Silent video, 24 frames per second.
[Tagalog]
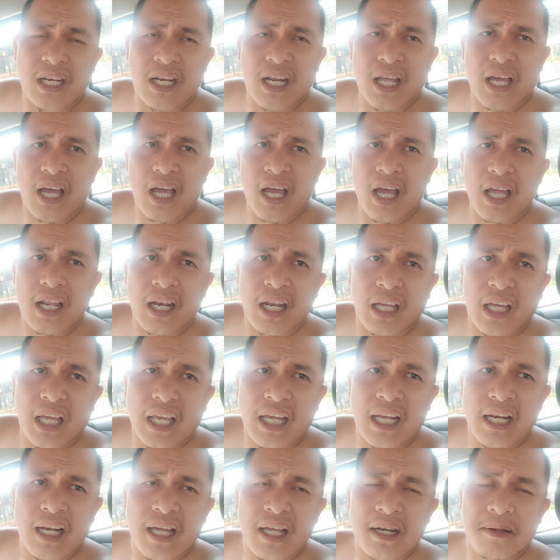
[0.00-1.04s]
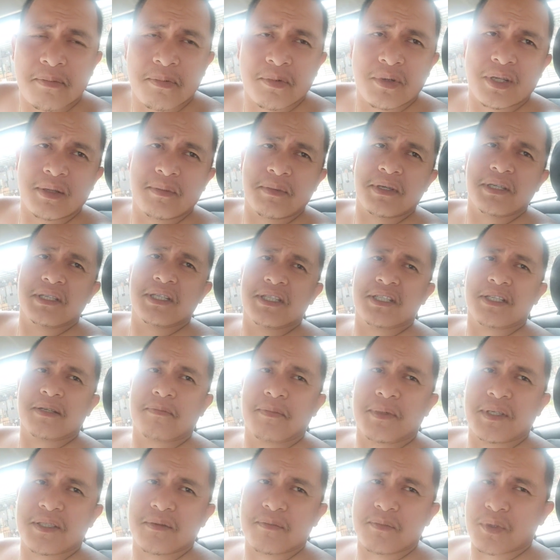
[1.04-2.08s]
na nakailar po ni Missy sa
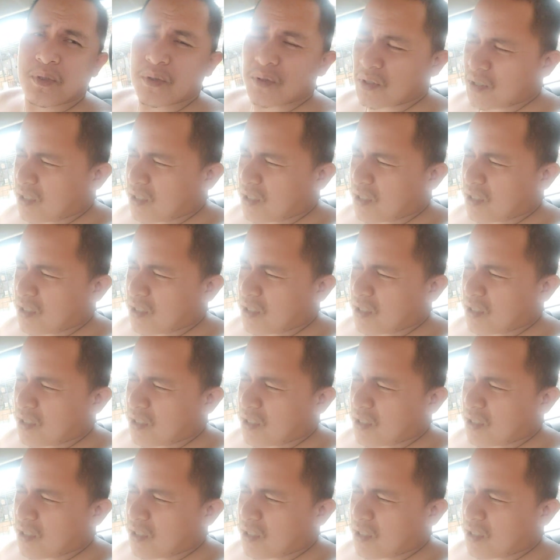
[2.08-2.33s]
Facebook